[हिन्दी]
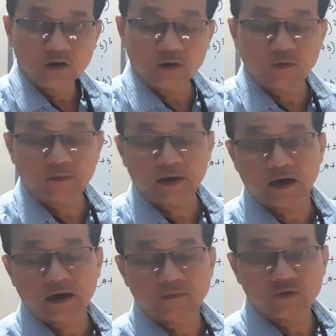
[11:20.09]
तो वो हमारे
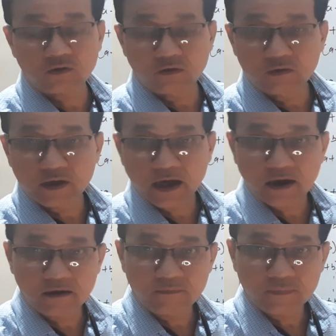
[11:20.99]
लिए मुश्किल हो जाएगा
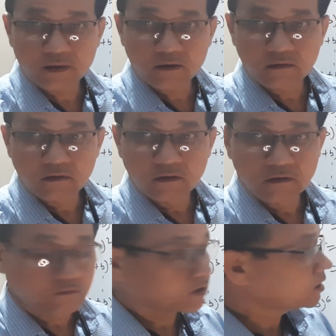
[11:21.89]

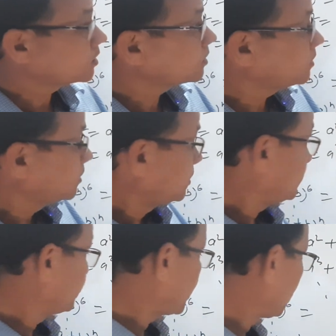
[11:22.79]
वही
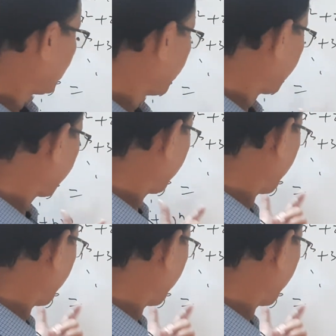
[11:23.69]
मान लो ए की